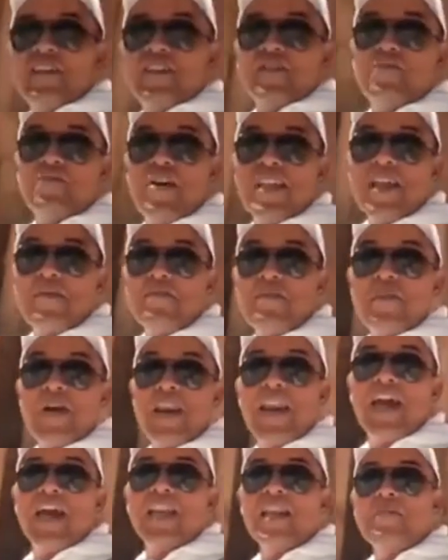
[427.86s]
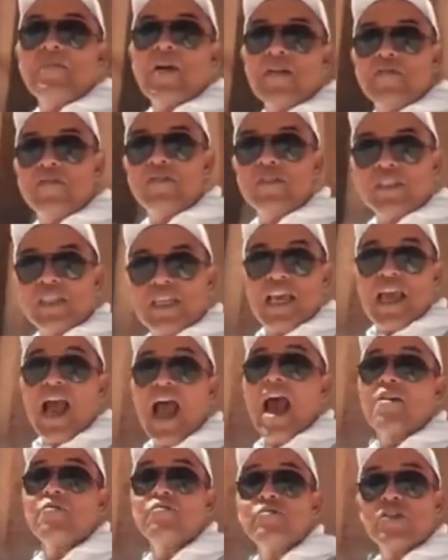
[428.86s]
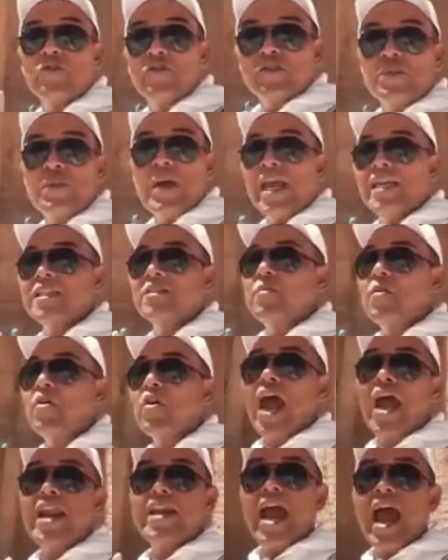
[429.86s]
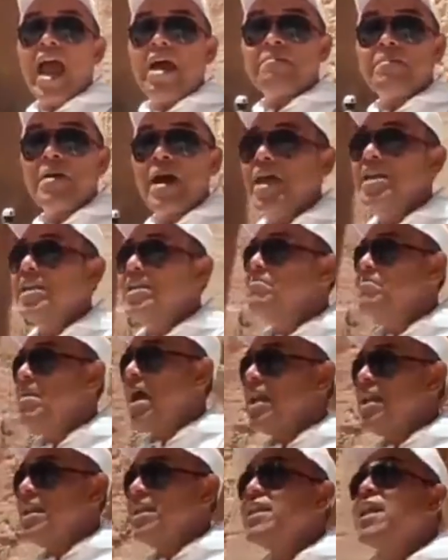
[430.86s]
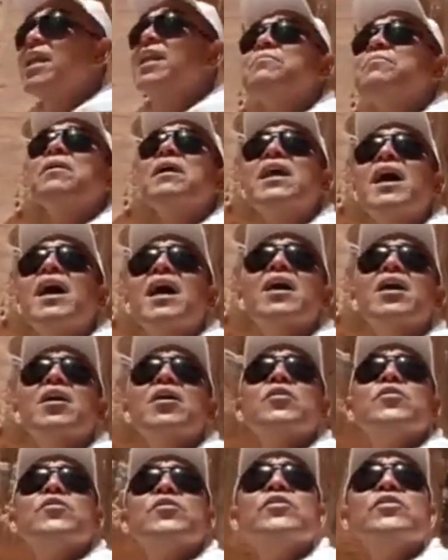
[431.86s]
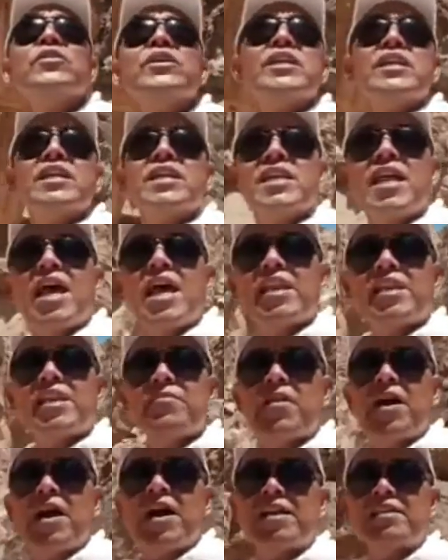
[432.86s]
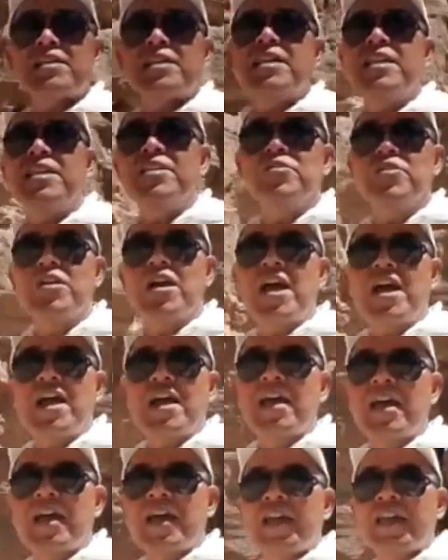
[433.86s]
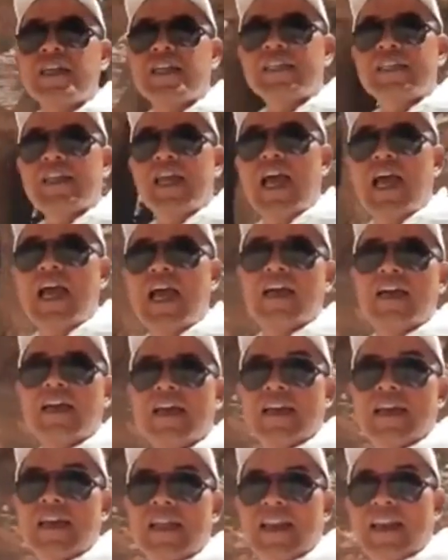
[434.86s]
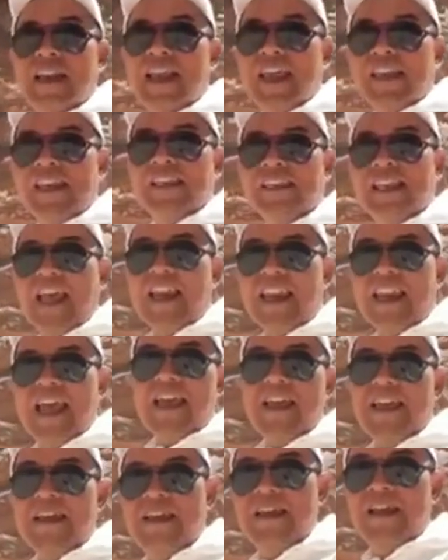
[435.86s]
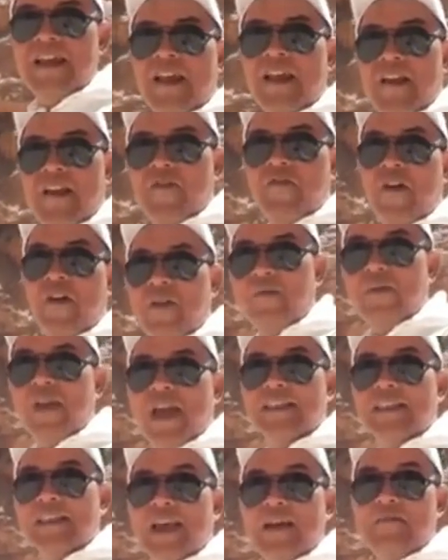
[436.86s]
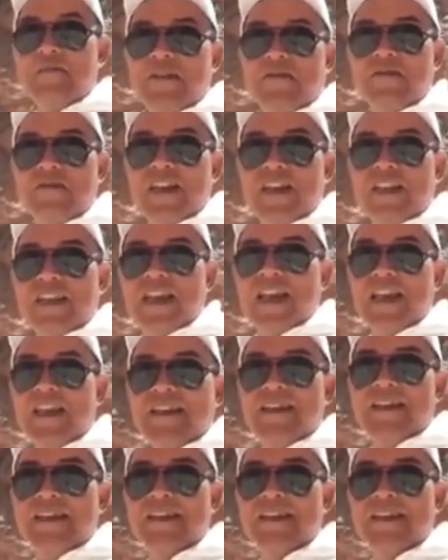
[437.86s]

semuanya pemandangannya bagus. Aku terus mengeksplor ada apa di balik daripada gunung ini dan di belakang sini juga. Iya, lihat di sana luar biasa bangunannya.